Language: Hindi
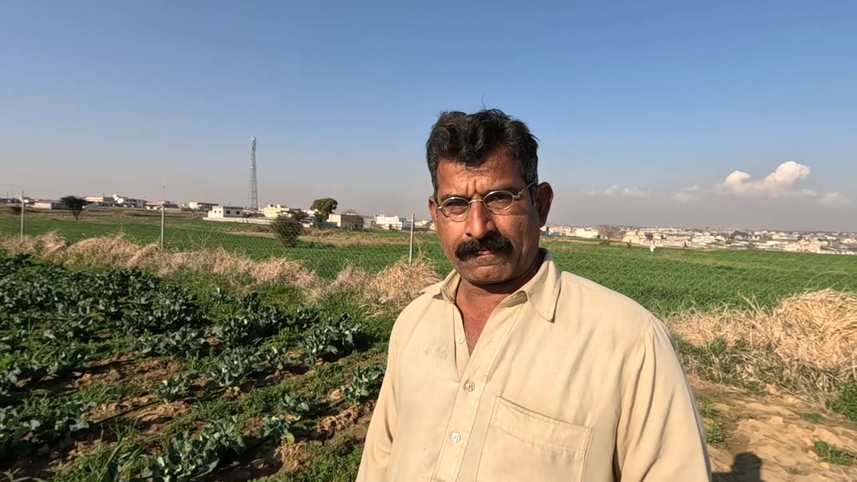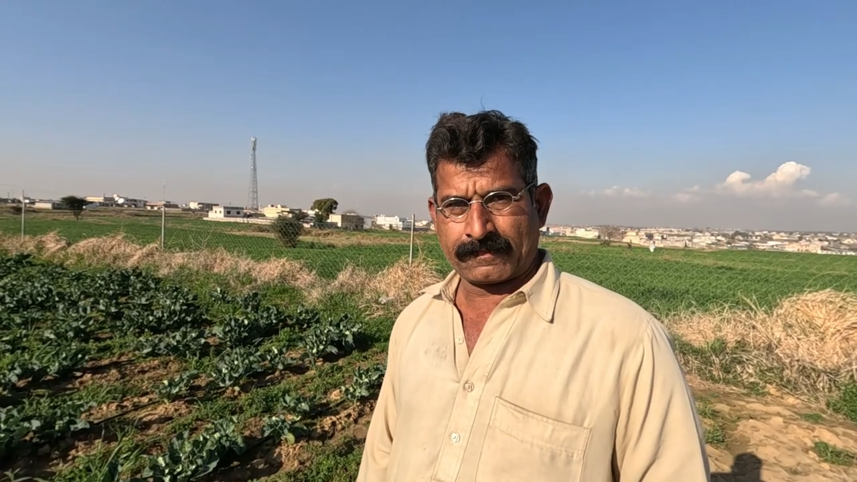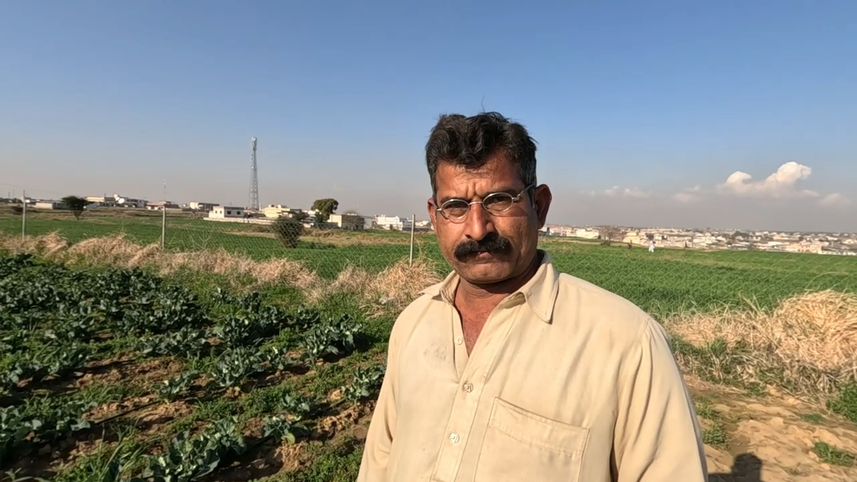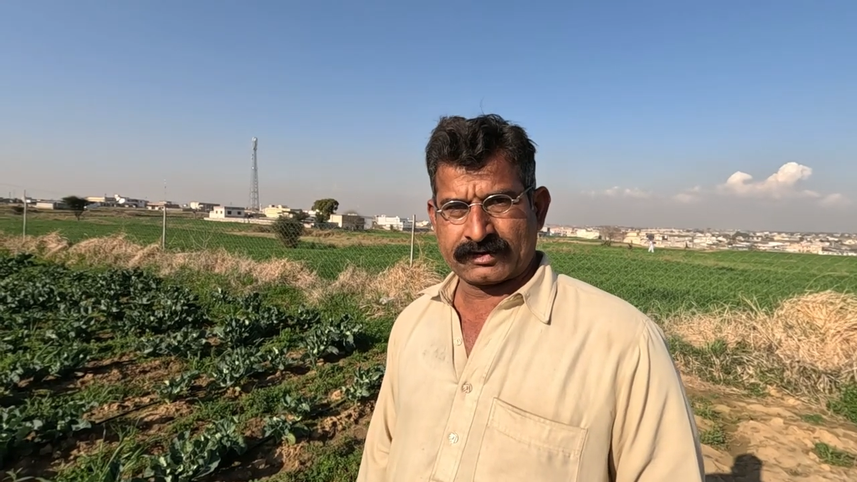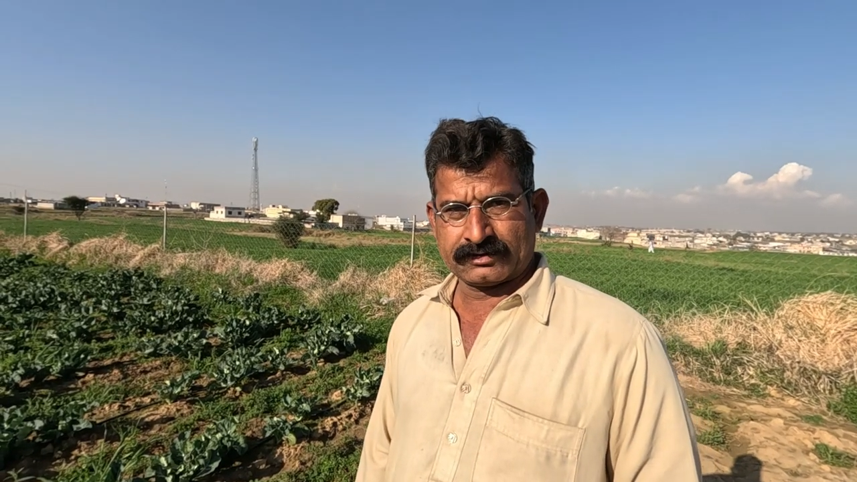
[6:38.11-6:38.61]
आ
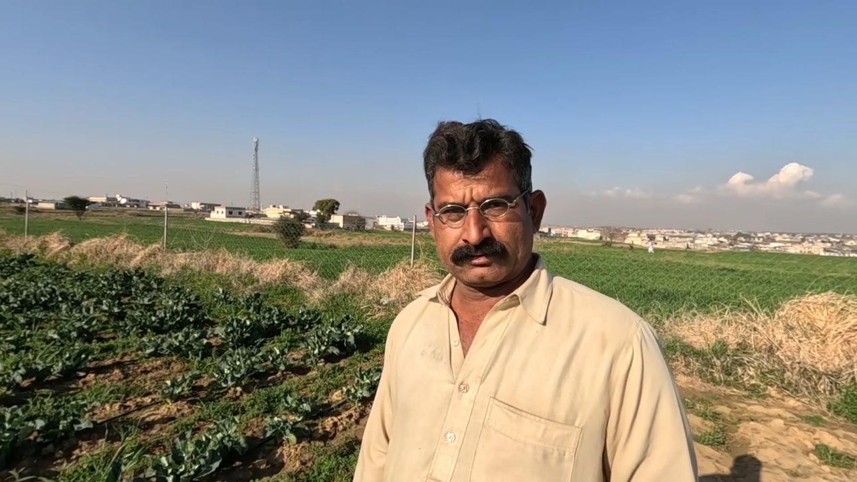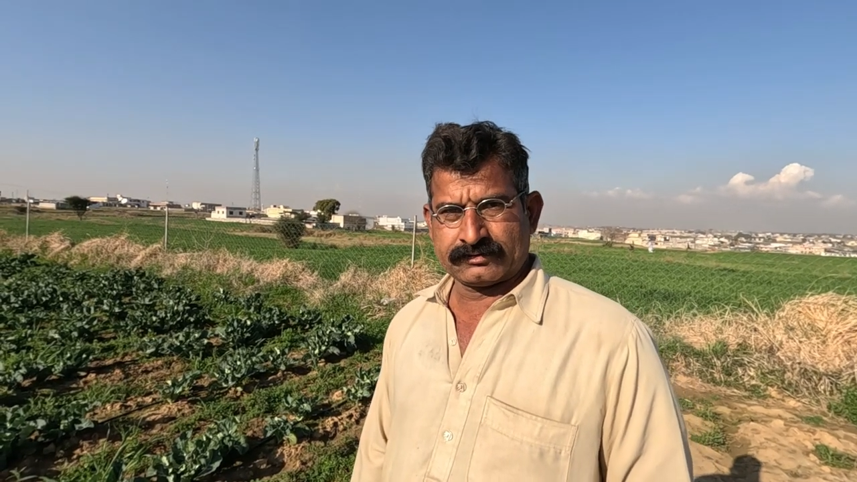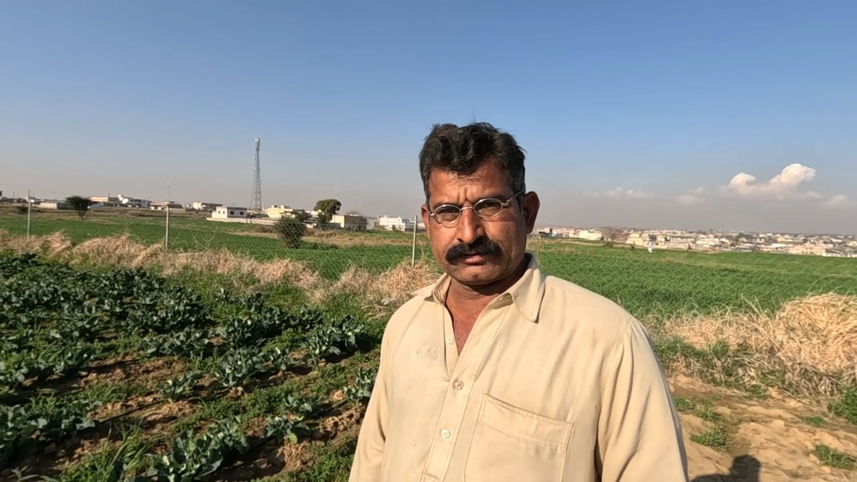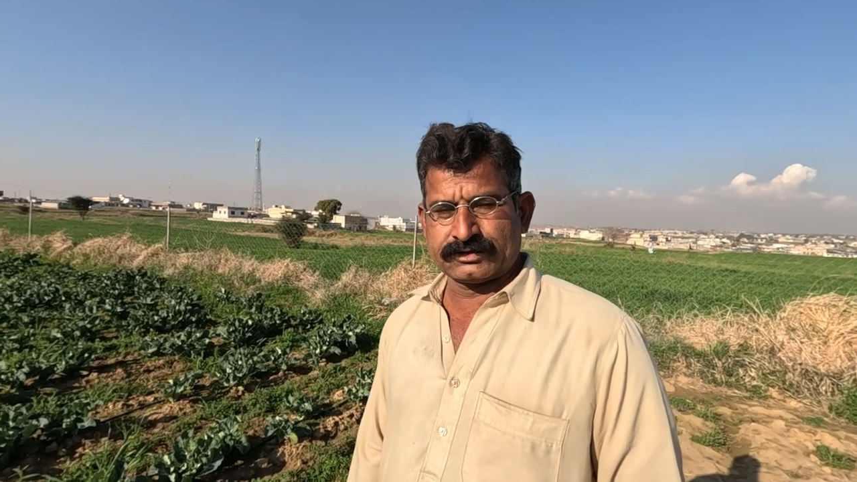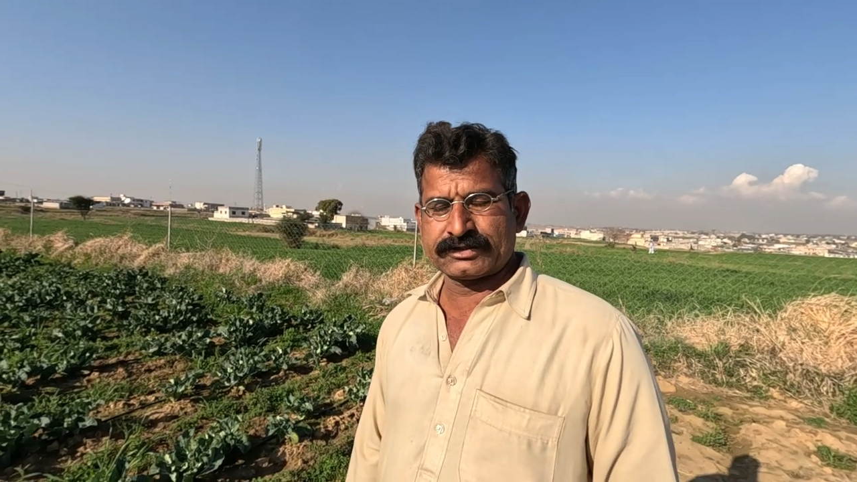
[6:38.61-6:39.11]
गए जी आप
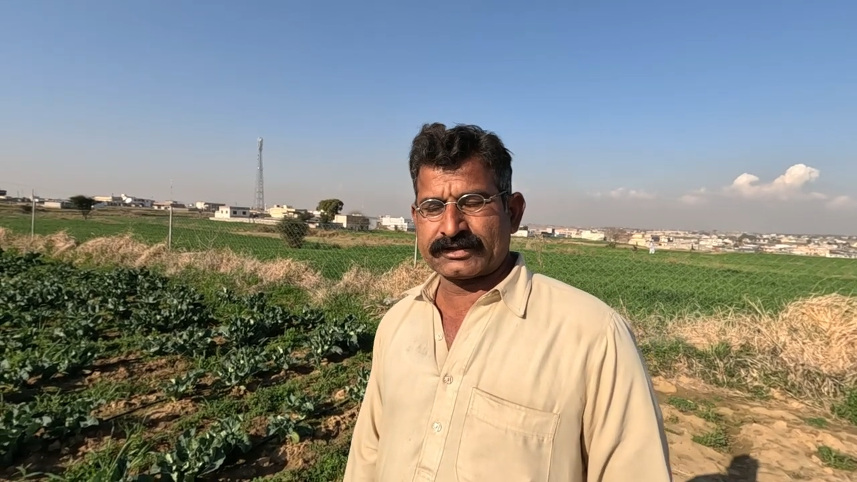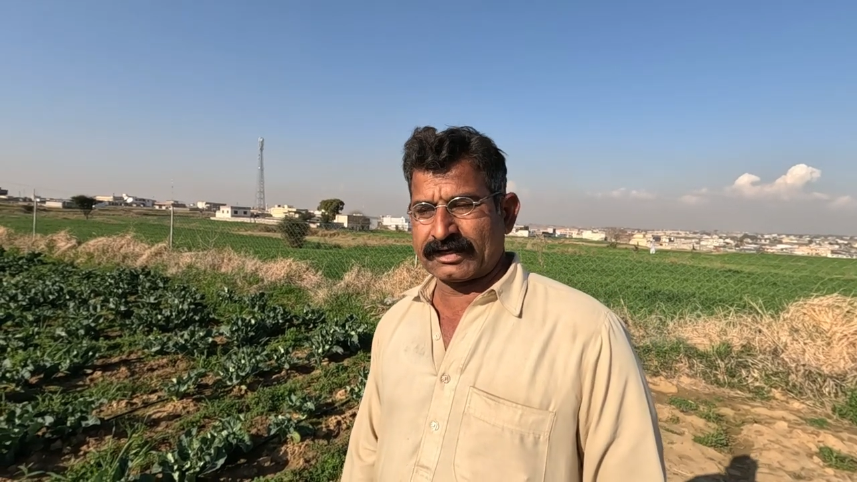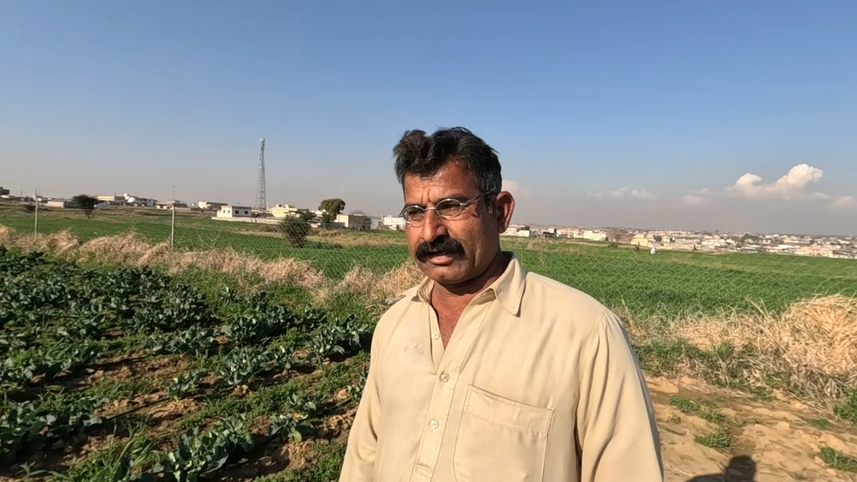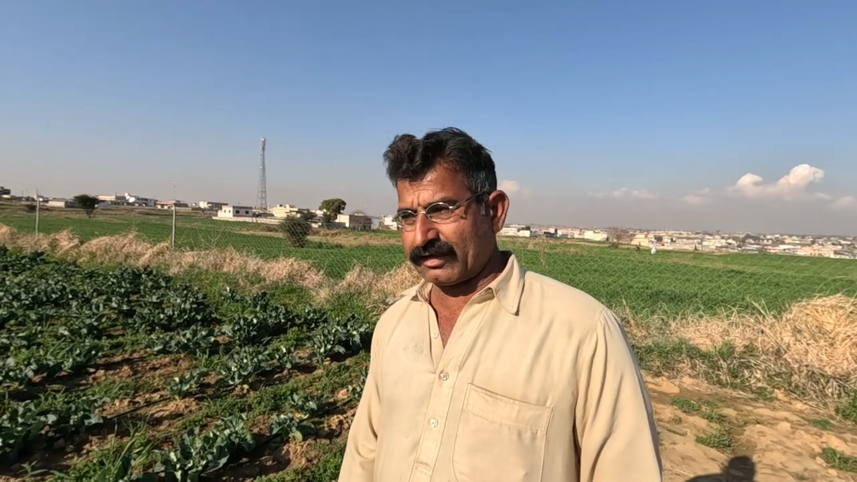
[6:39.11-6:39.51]
जी सर